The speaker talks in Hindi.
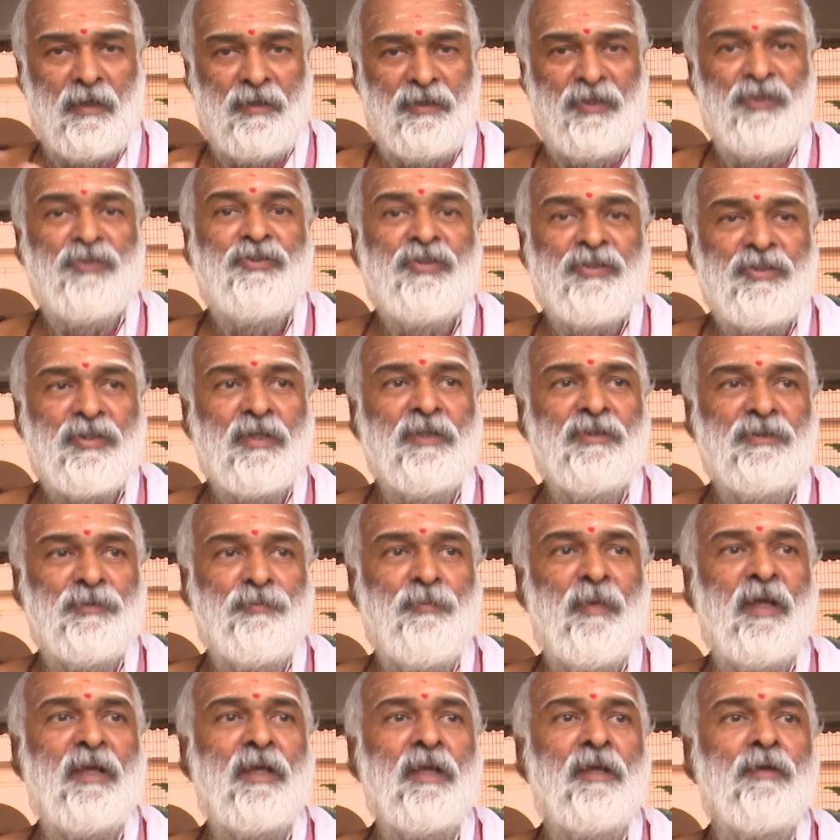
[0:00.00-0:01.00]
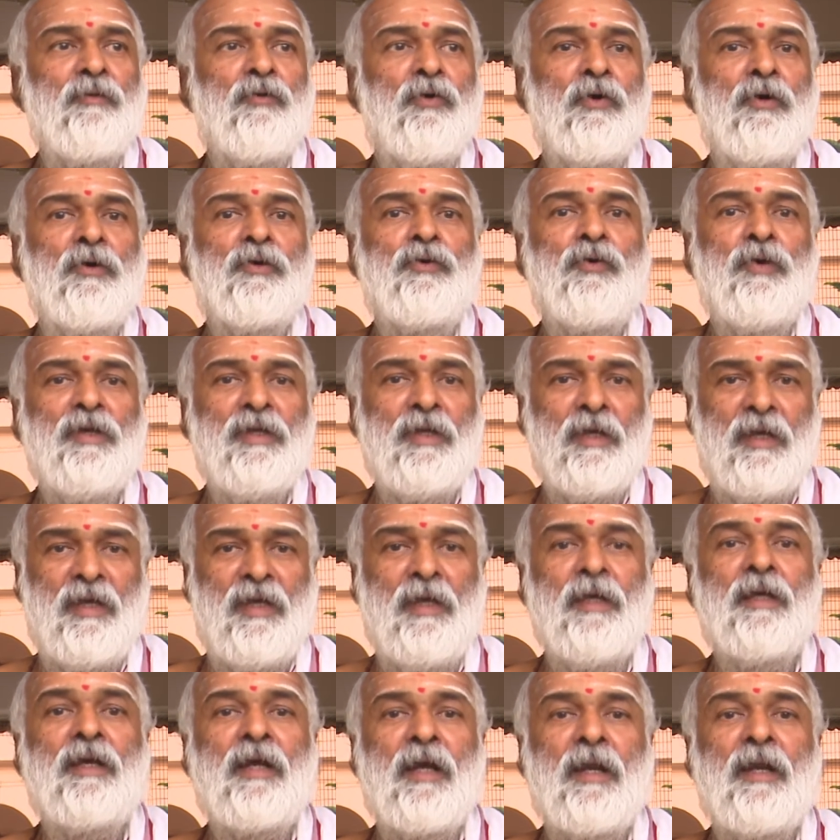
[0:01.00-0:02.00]
डिसीशंस मेकिंग हो कोई
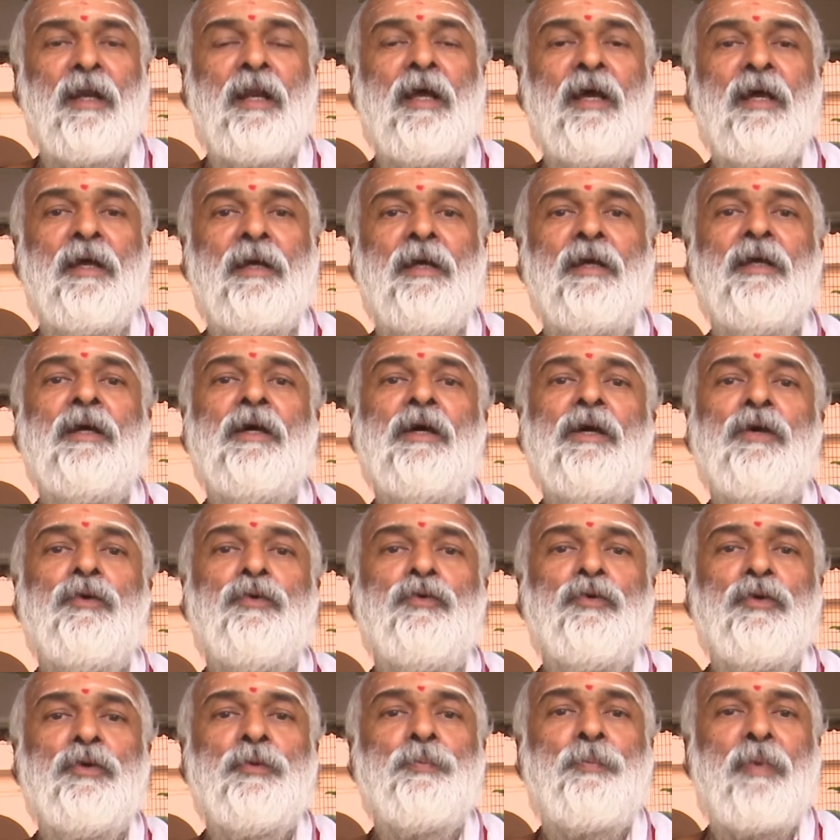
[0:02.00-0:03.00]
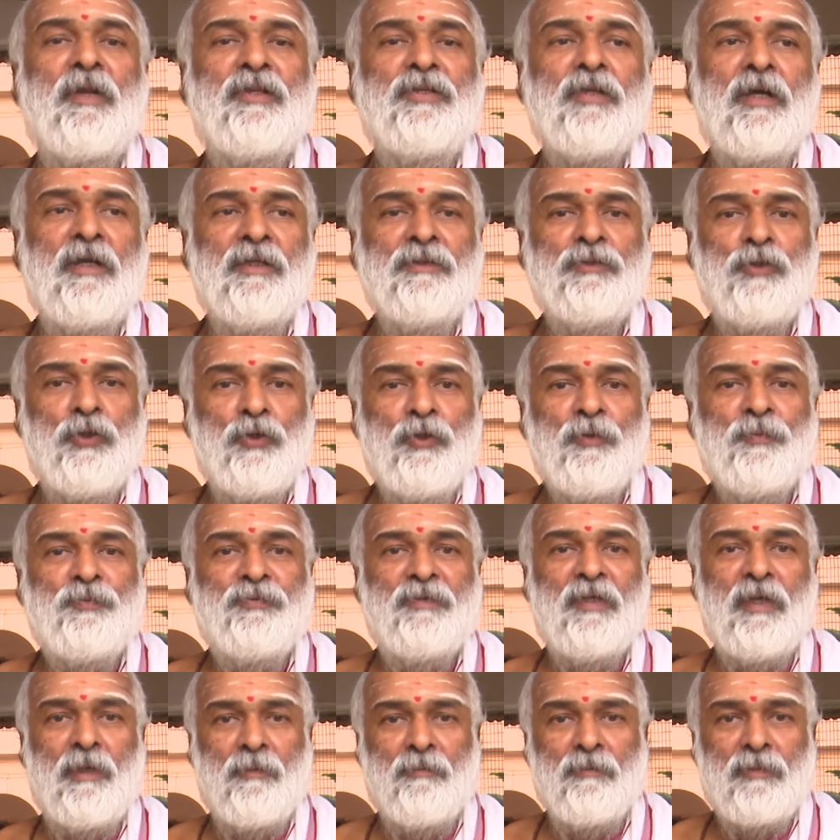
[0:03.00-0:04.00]
ये करना है वो प्रशांत रूप
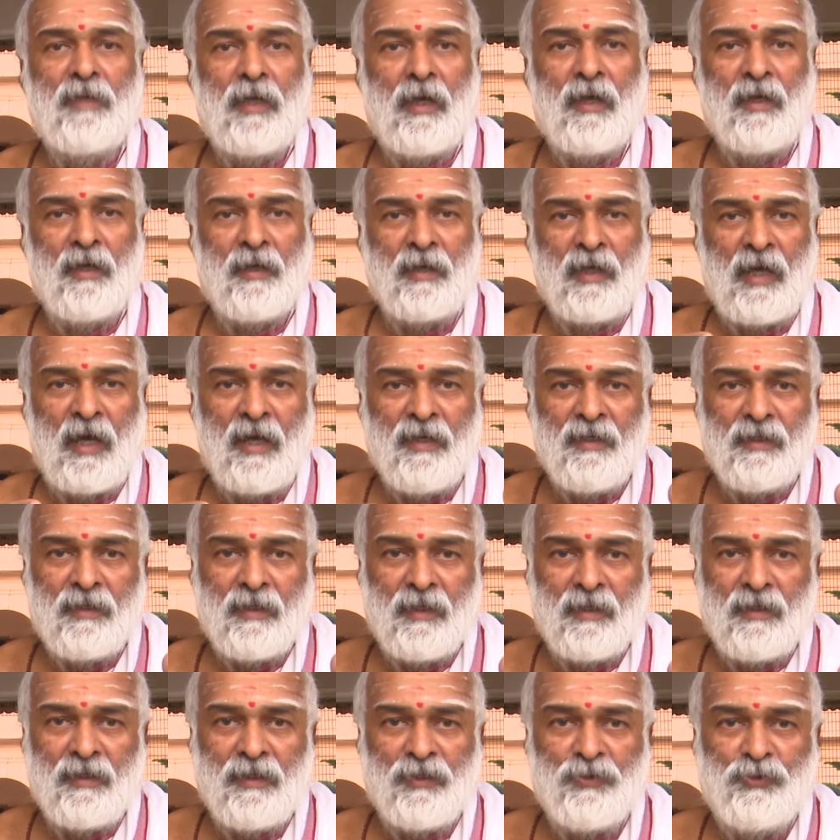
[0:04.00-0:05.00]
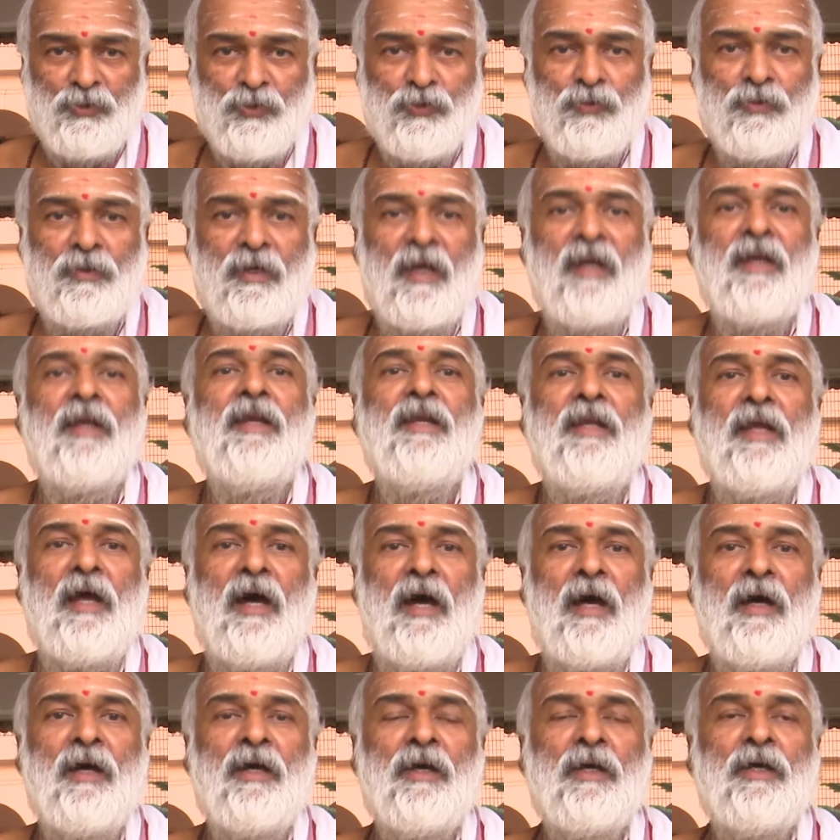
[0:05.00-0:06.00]
से हम का, कार्य करना शुरू कर
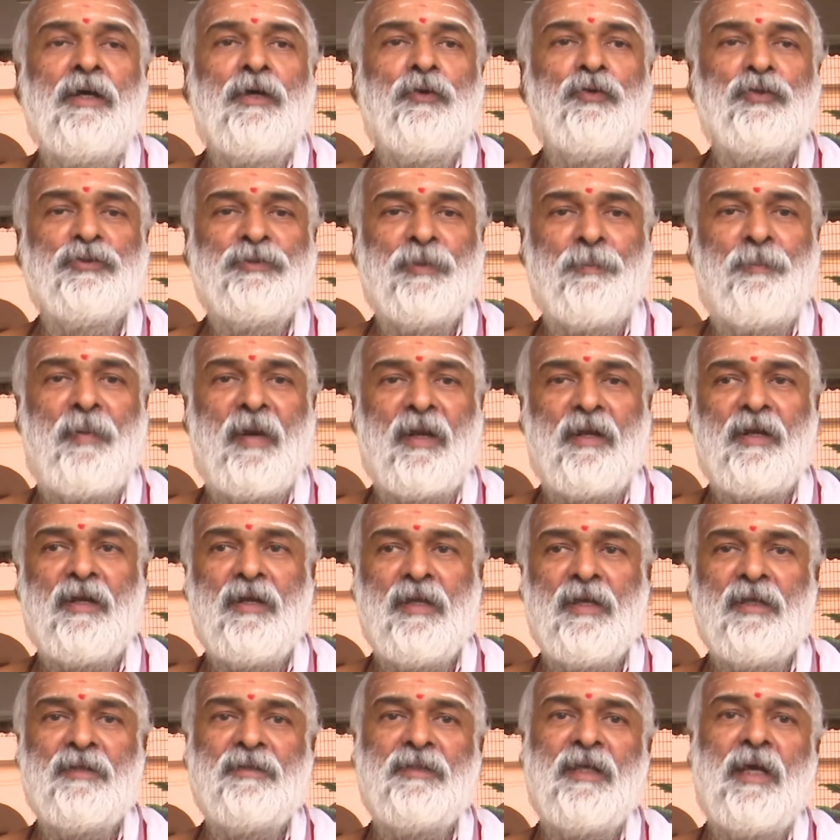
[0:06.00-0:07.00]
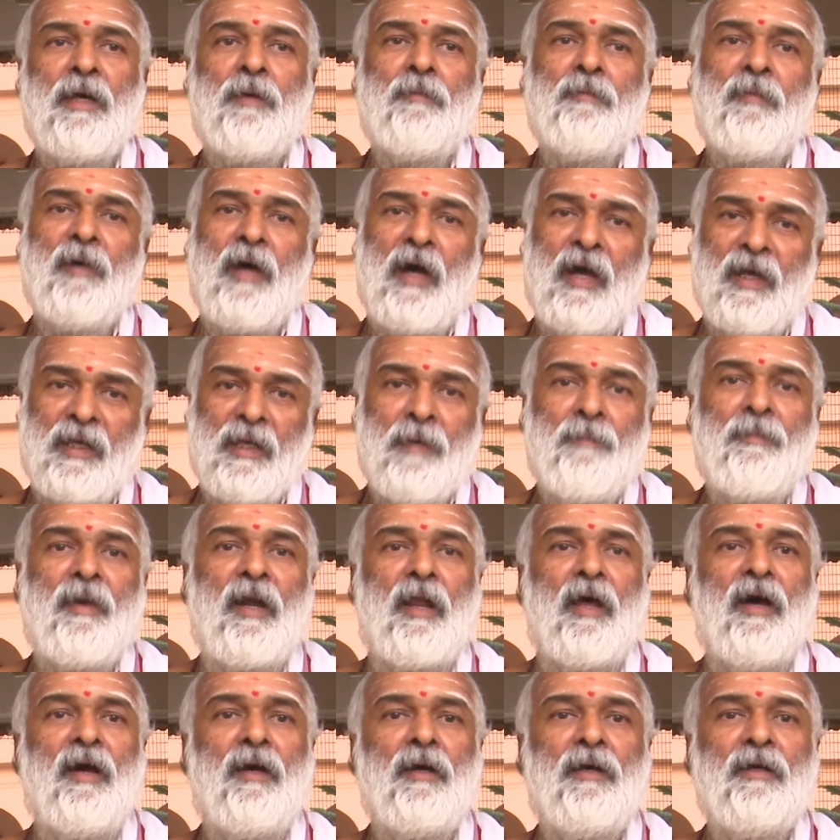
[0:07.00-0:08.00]
लिया उस प्रक्रिया से हम आगे
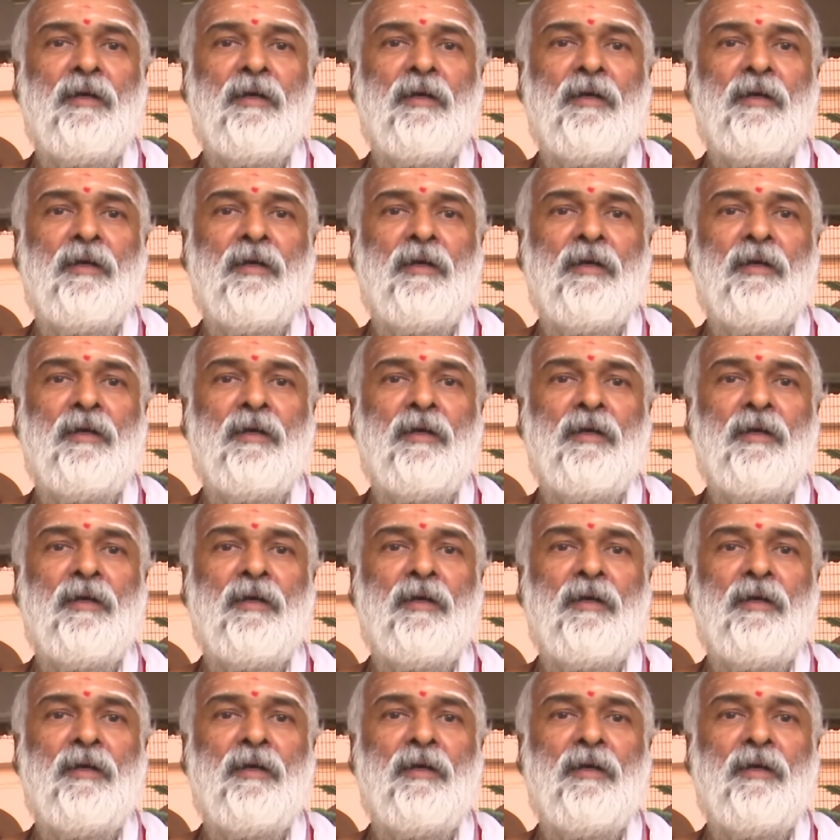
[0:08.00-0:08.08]
बढ़ा